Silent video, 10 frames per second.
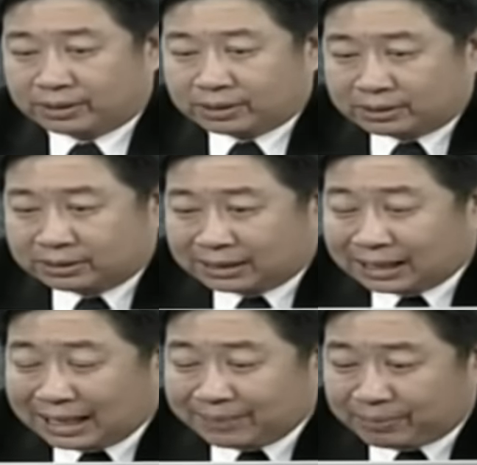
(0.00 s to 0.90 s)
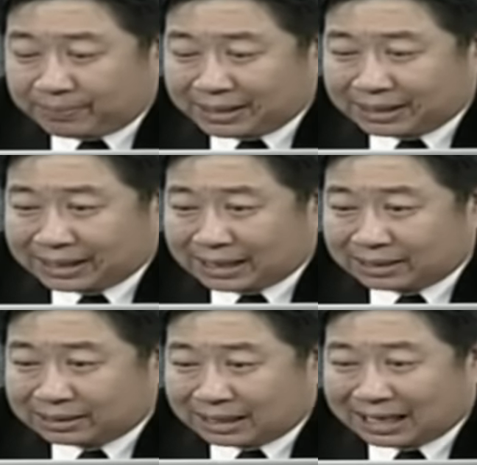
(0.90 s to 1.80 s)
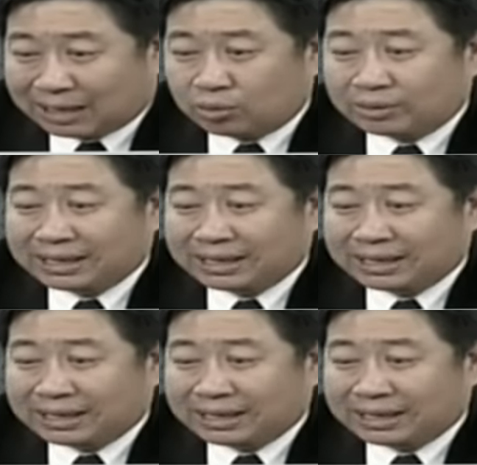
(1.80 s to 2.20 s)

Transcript: คือถ้าให้ประเมินนะหลังๆคนแนะ